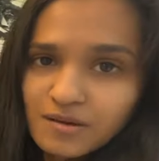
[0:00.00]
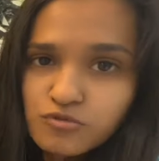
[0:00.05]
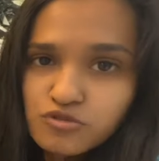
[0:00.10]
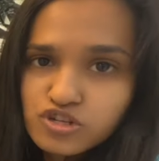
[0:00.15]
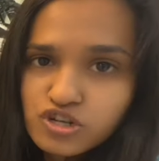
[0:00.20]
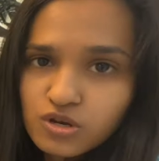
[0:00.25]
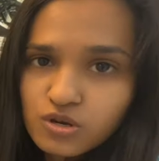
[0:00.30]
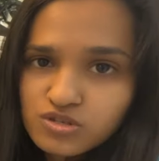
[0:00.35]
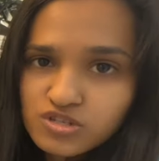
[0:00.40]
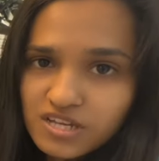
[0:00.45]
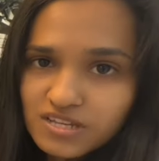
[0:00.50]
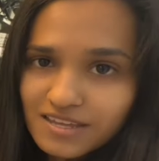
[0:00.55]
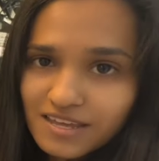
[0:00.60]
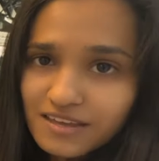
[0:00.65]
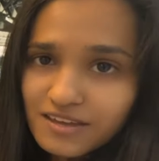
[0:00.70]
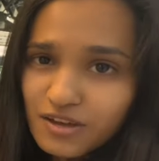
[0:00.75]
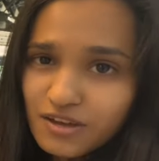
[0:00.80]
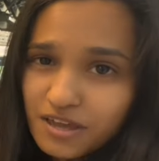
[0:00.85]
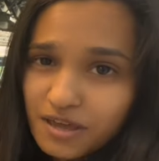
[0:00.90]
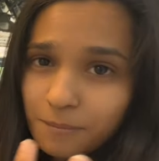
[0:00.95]
मुश्किल हो जाता
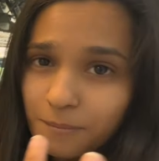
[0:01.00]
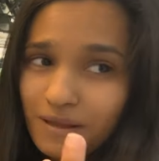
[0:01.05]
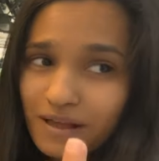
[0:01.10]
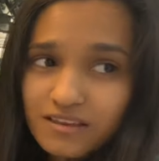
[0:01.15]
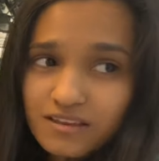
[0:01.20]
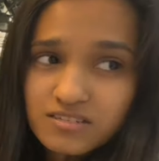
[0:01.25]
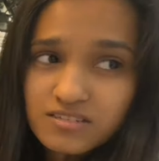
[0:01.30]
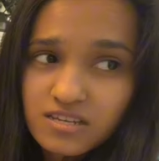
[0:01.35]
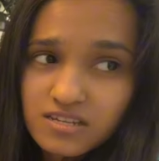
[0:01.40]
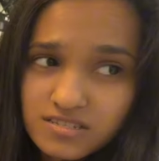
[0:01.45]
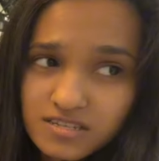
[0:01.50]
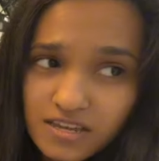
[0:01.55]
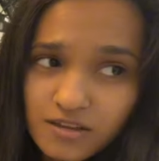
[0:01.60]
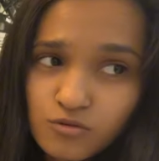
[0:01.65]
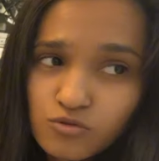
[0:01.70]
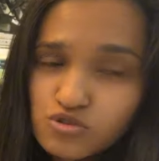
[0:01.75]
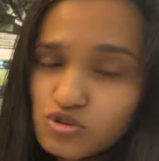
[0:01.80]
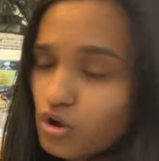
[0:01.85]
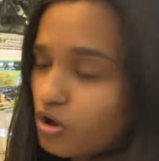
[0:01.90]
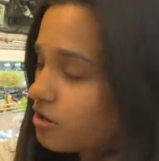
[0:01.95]
है क्योंकि पालक जैसा ही
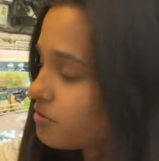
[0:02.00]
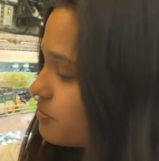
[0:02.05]
कुछ और